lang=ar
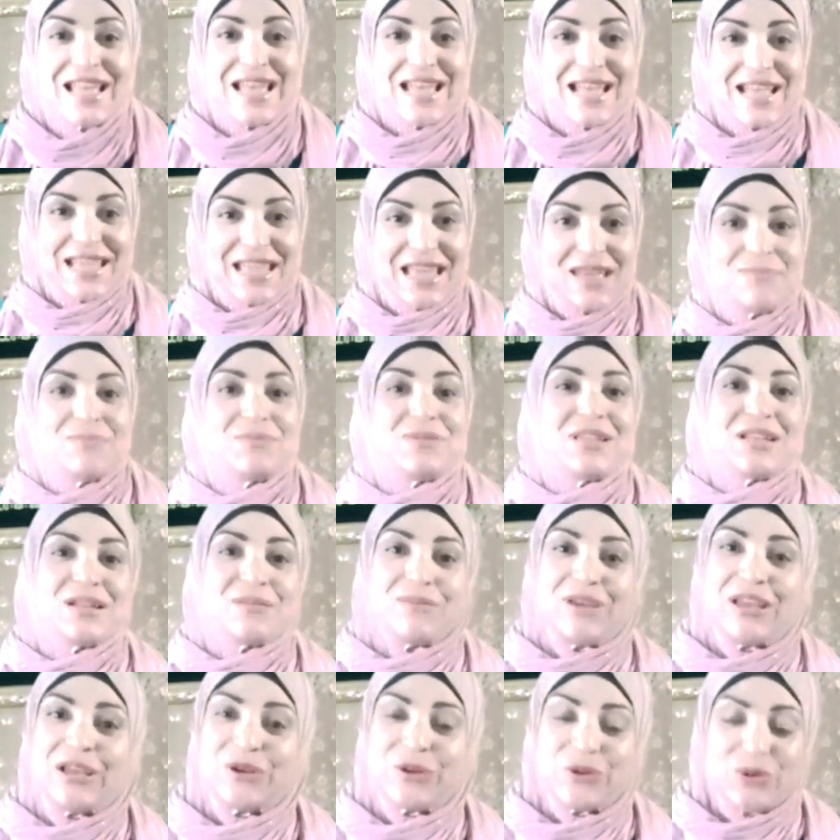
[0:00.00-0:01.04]
جبت
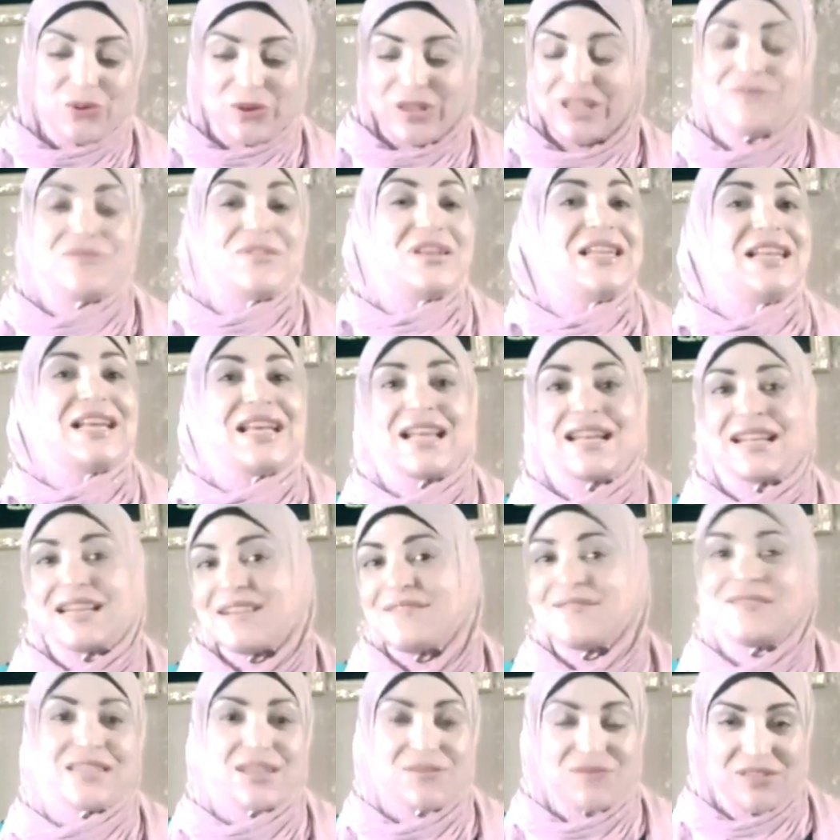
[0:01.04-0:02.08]
الميكروويف اللي كان
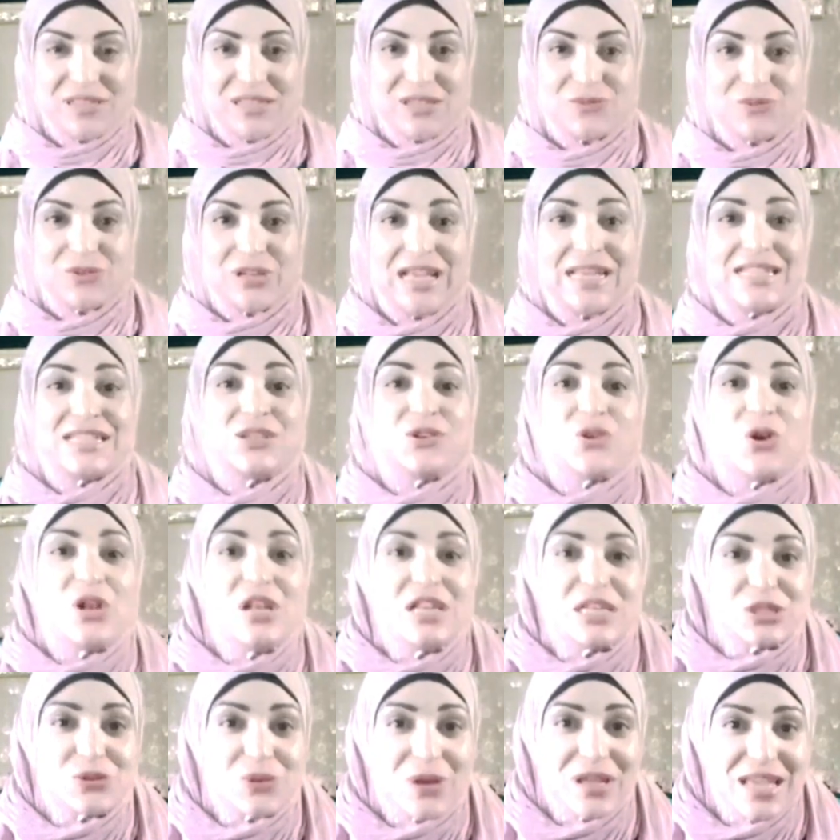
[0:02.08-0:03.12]
نفسي فيه ولادي كل
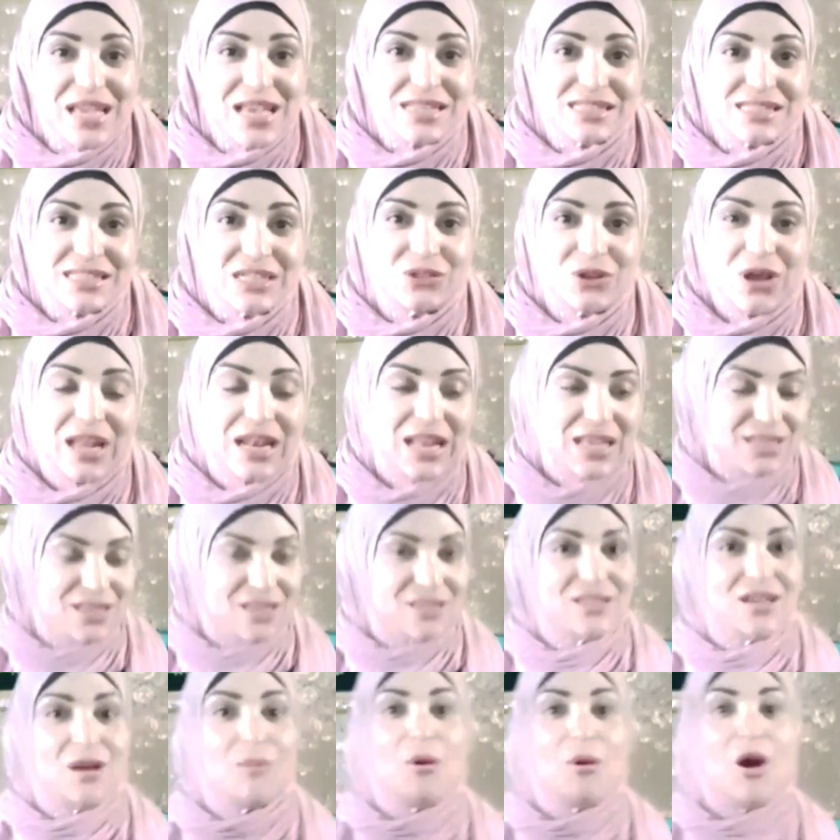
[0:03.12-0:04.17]
شويه يزنوا عليا
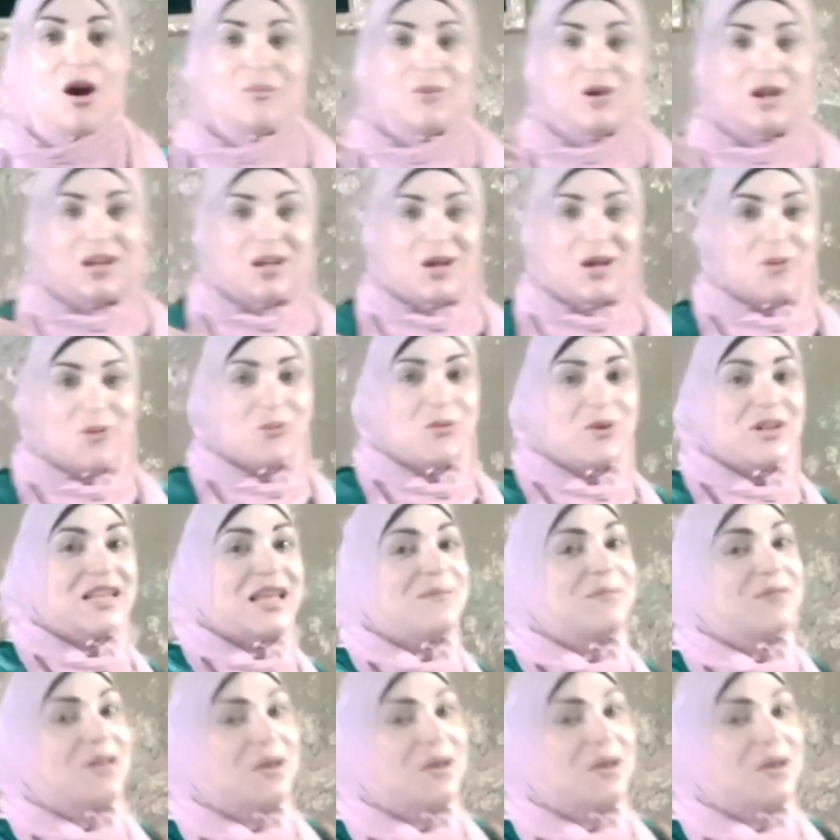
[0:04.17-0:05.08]
يا ماما والنبي يا